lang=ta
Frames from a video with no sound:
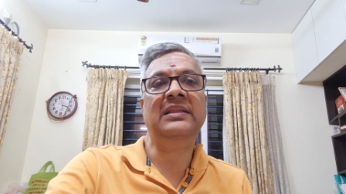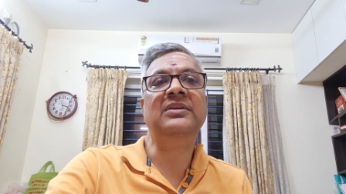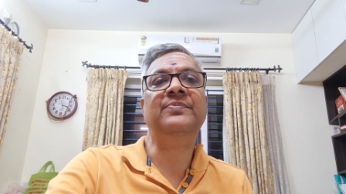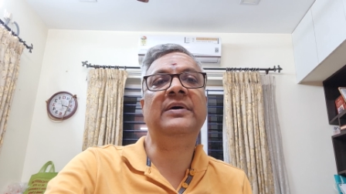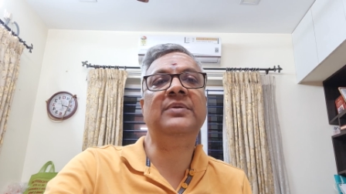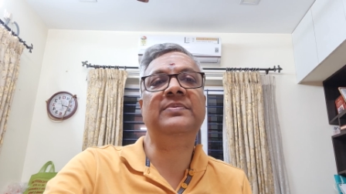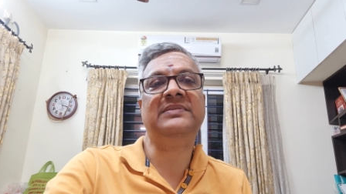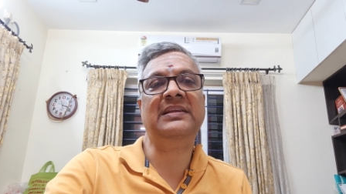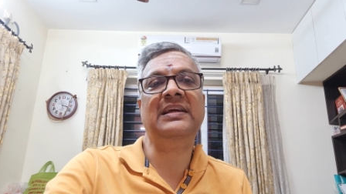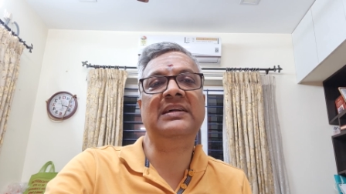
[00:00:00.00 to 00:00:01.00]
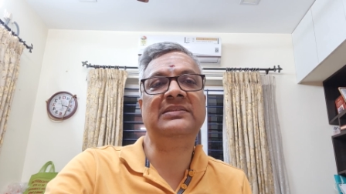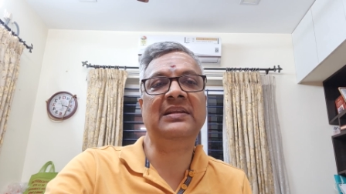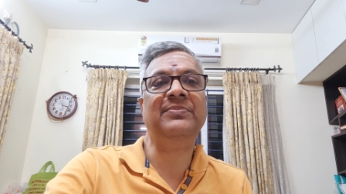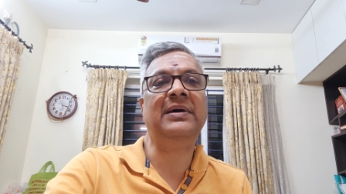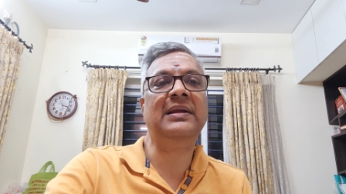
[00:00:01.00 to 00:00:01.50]
எதிர்பார்ப்பு
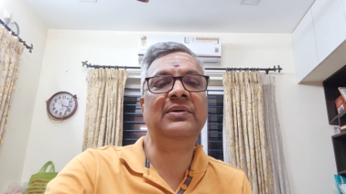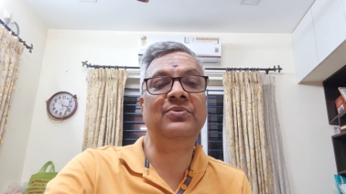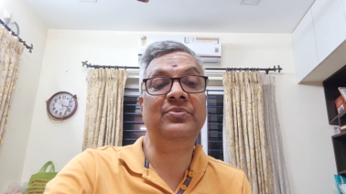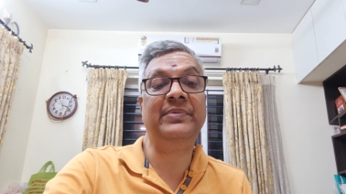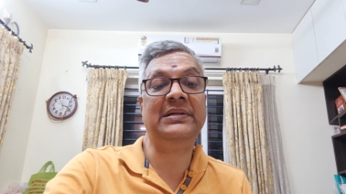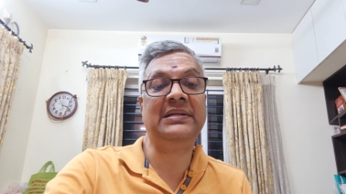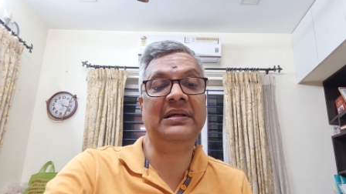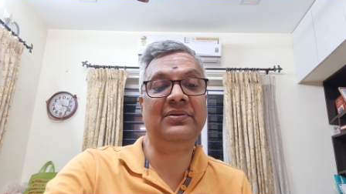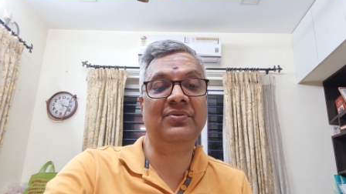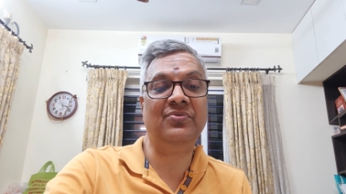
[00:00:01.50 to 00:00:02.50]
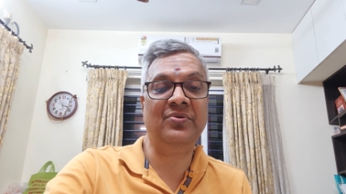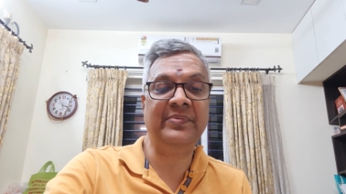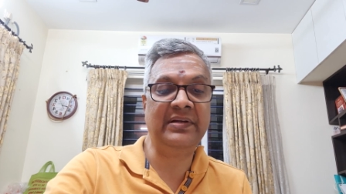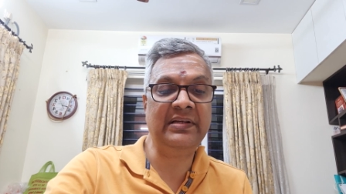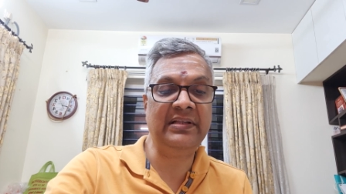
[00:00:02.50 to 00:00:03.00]
சரியாச்சுன்னா மார்க்கெட் இன்னும் பெட்டராக
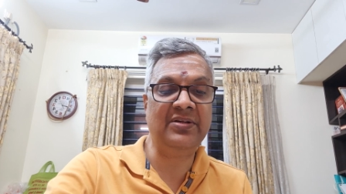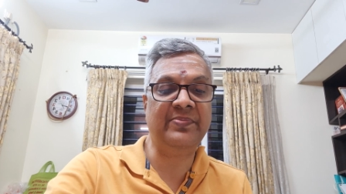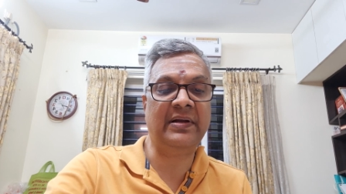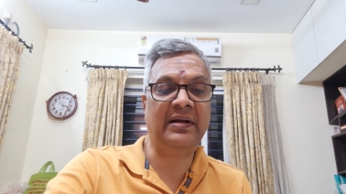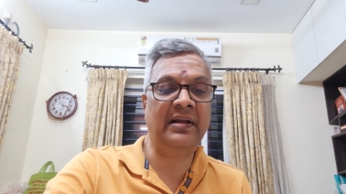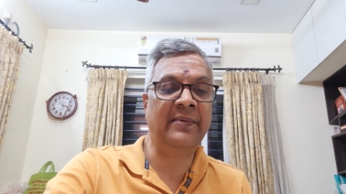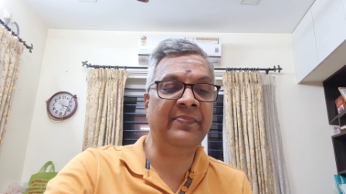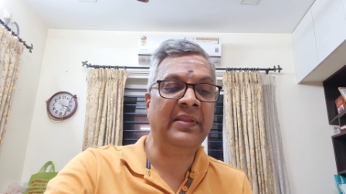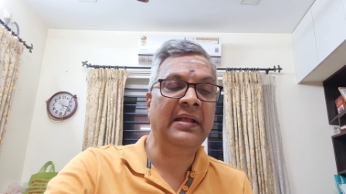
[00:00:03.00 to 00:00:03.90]
இருக்கக்கூடும் என்று எதிர்பார்க்கலாம்